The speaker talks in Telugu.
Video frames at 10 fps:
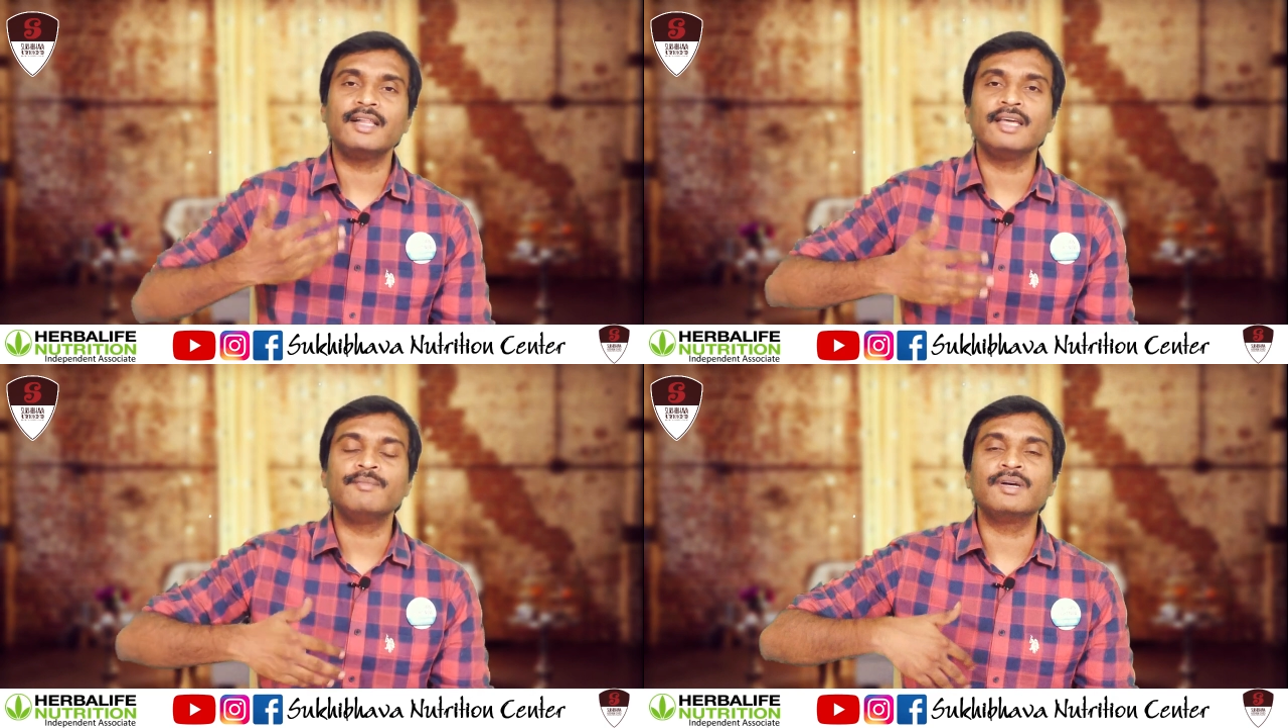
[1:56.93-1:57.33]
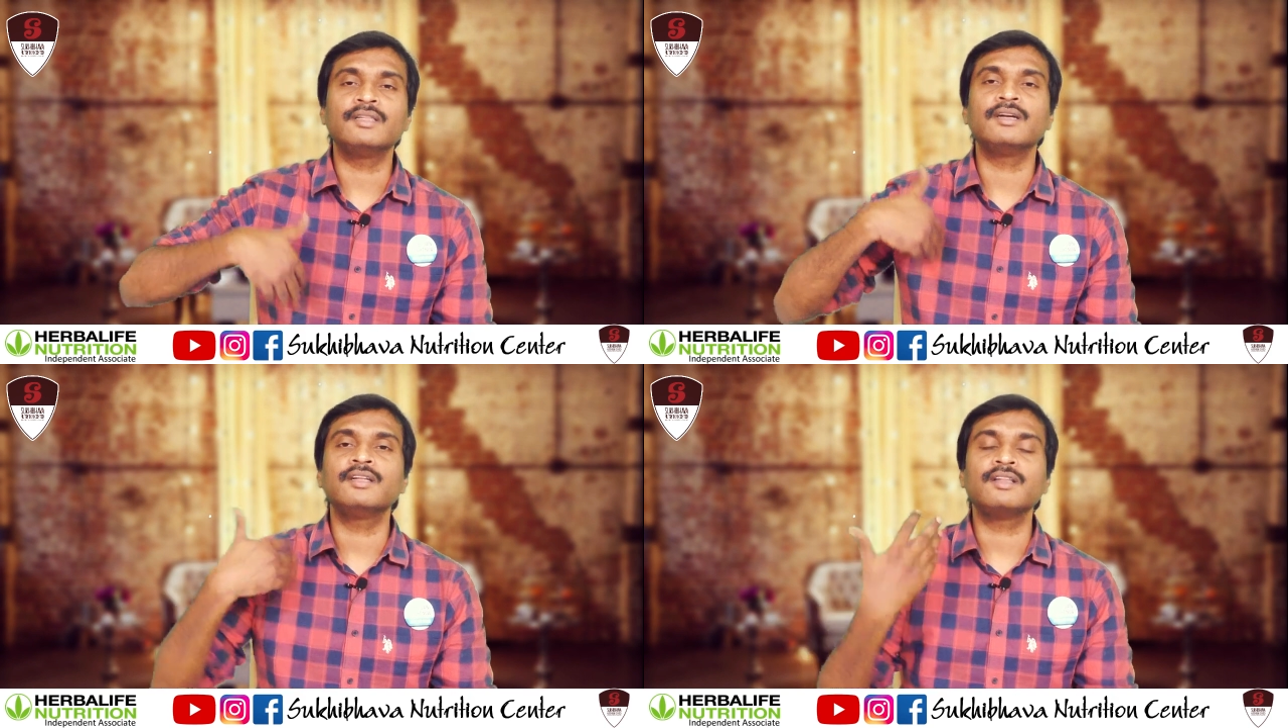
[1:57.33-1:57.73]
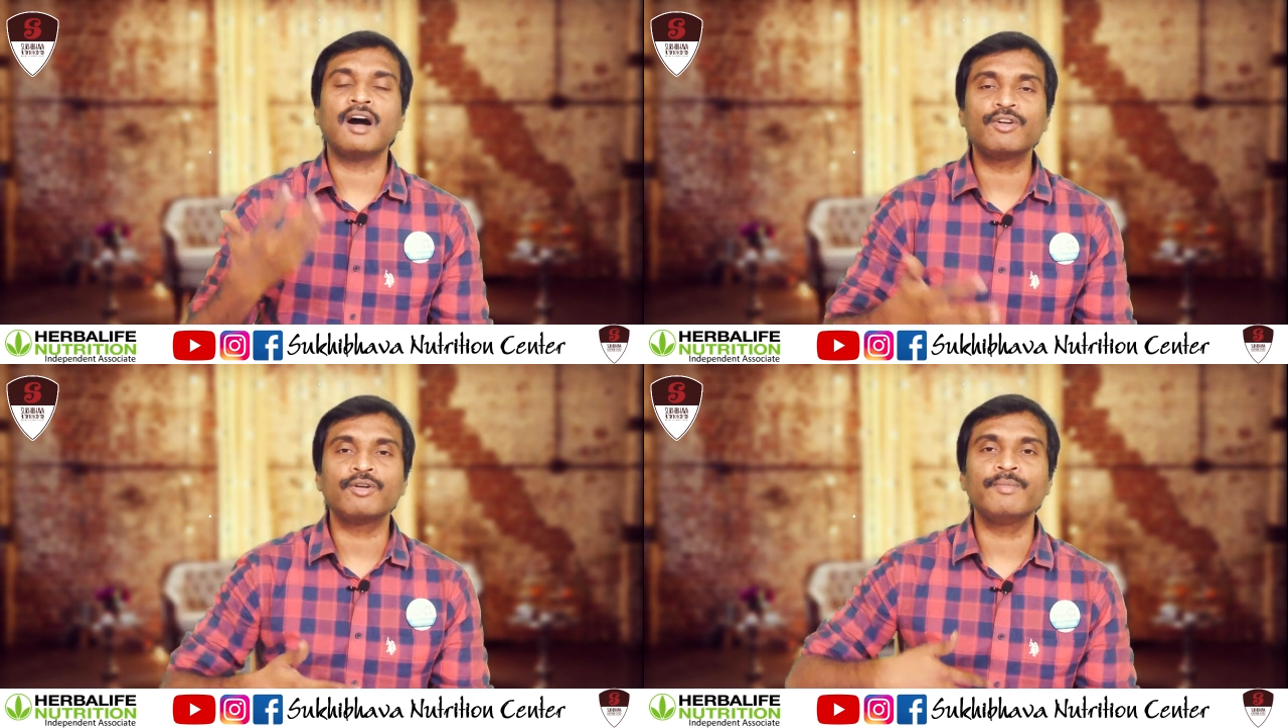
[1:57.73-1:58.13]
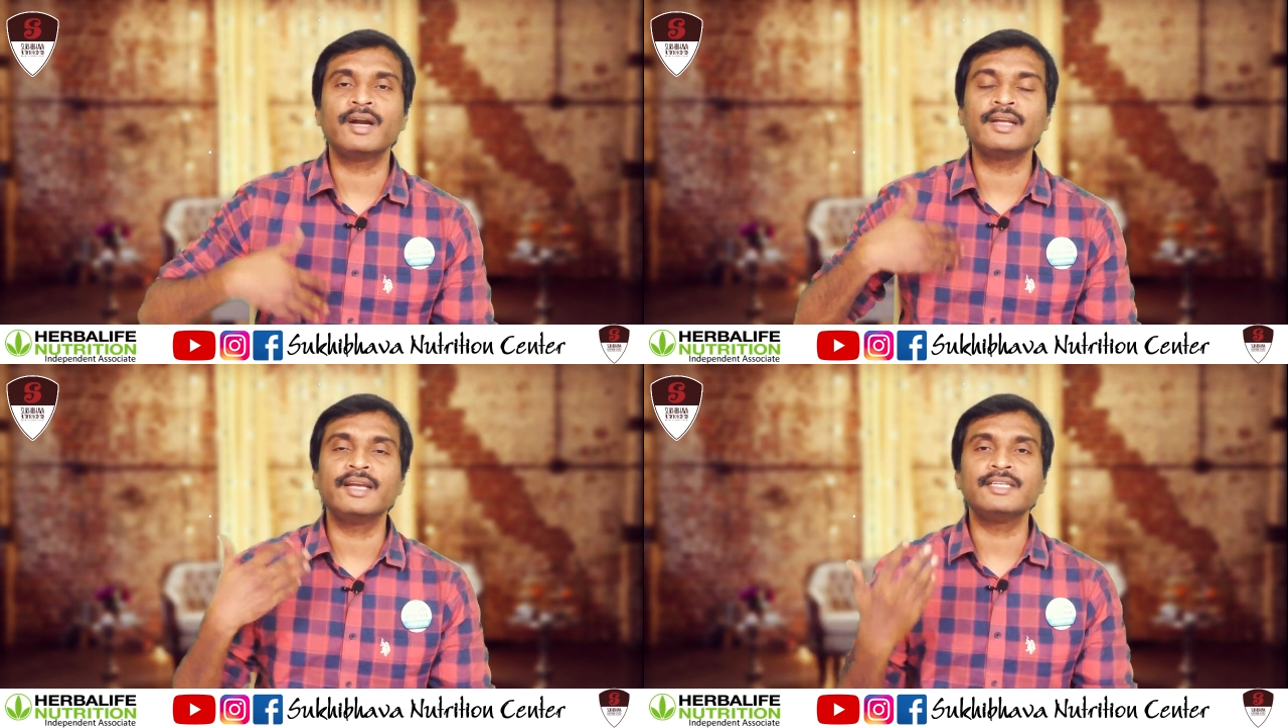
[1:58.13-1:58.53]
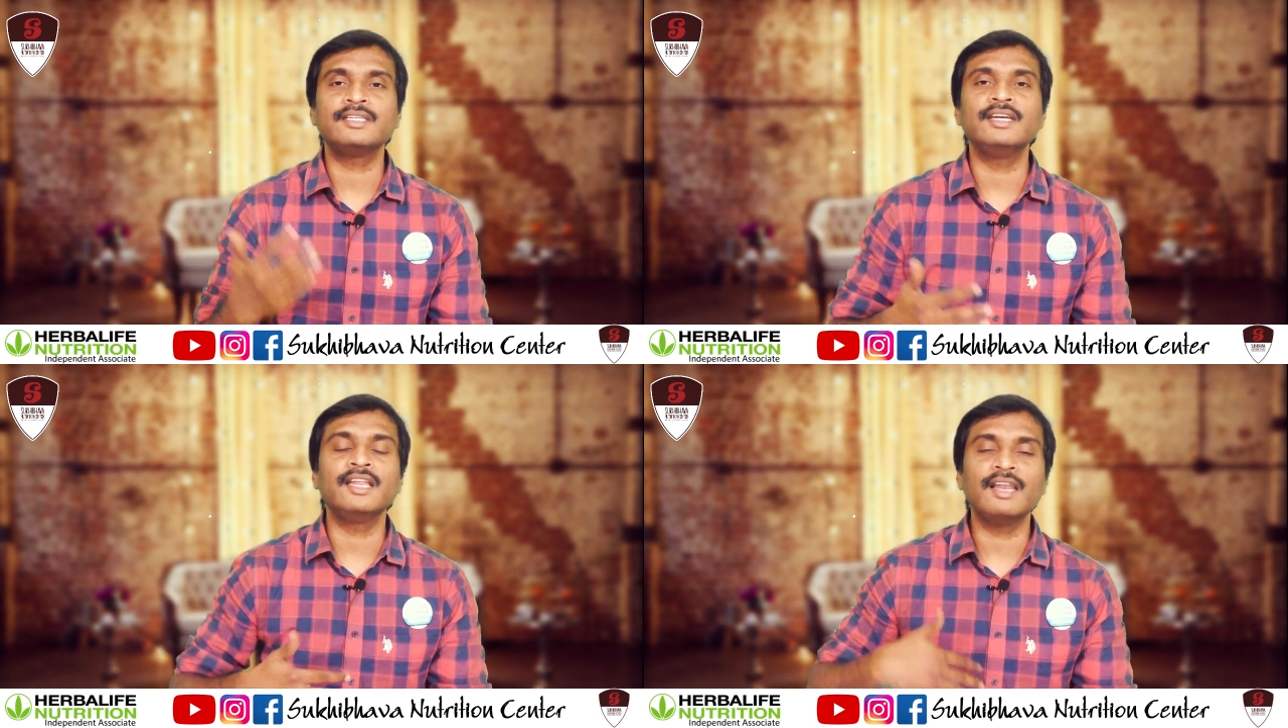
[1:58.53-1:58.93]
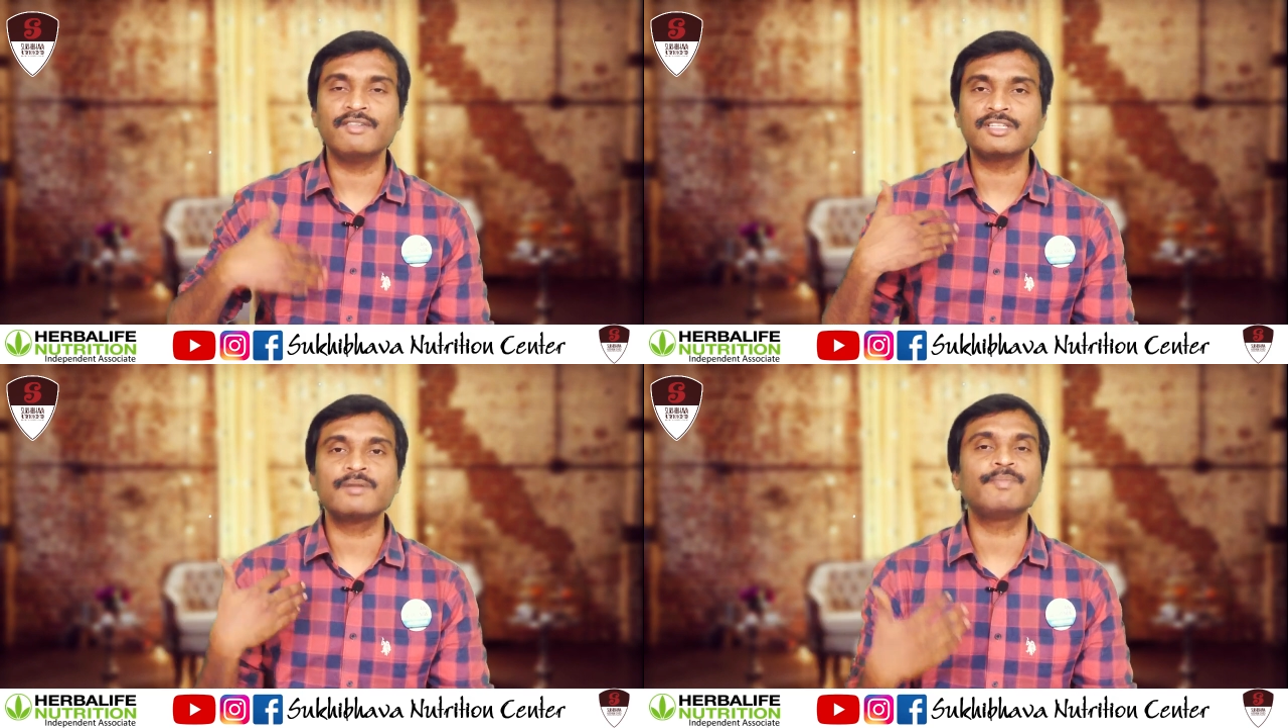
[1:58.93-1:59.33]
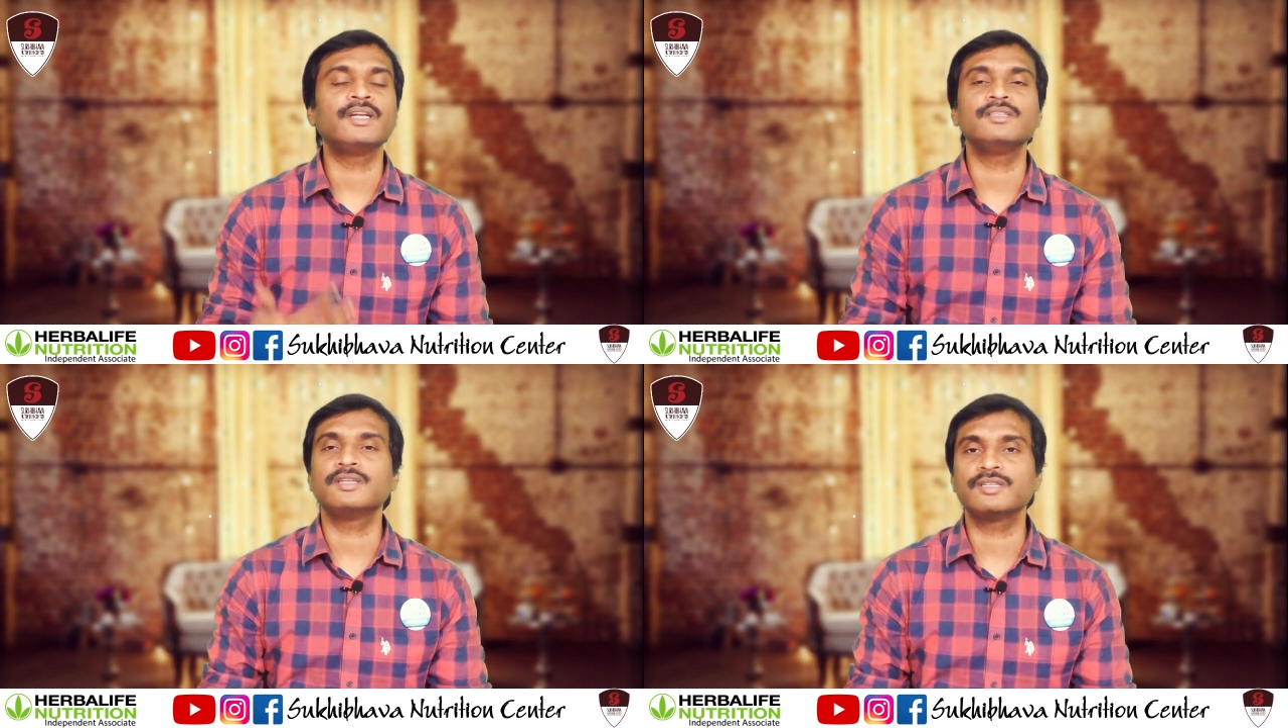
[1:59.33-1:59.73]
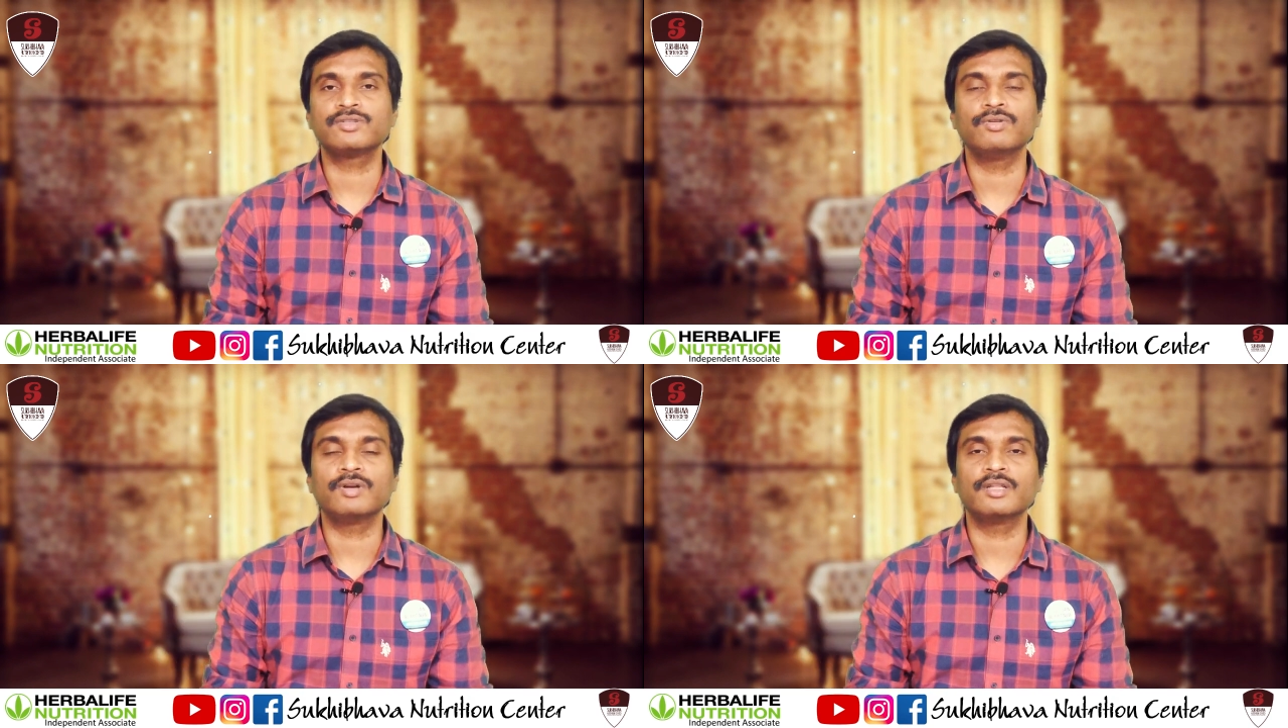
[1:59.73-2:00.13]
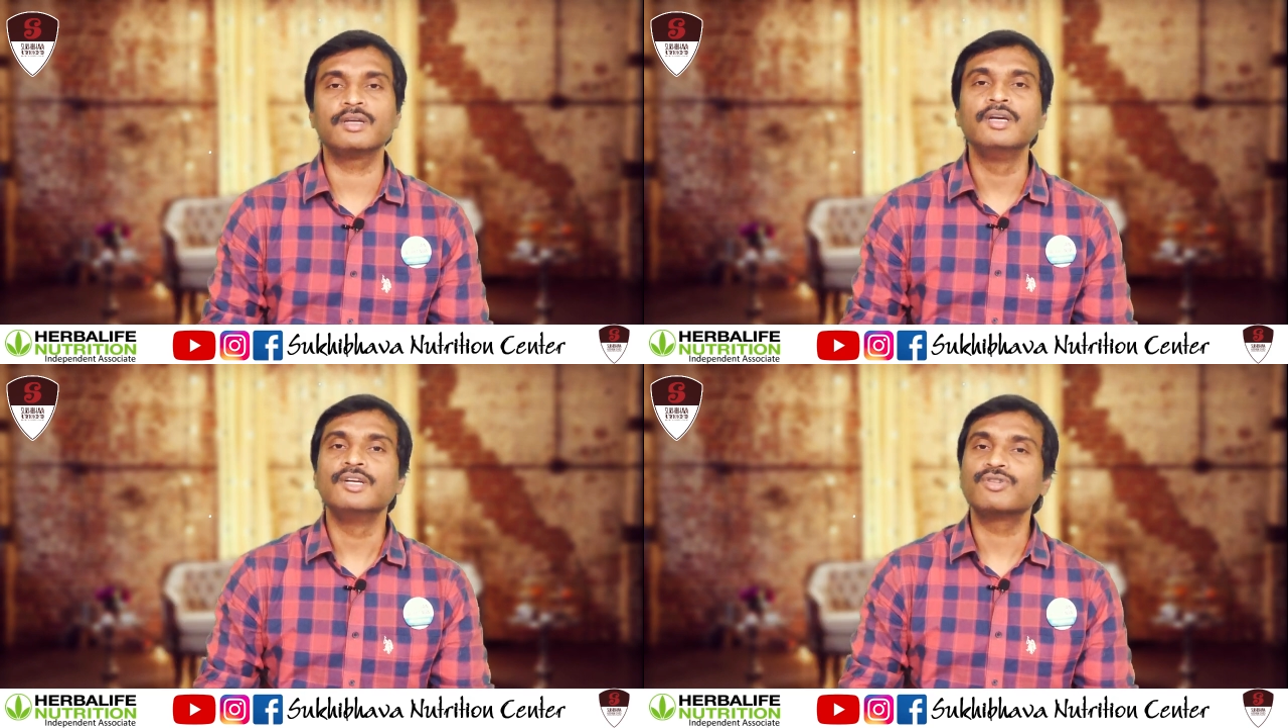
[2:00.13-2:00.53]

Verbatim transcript: అది ఏమైందంటే ఆటోమేటిక్గా ఎసిడిటీ లెవెల్స్ని పెంచేస్తూ ఉంటుంది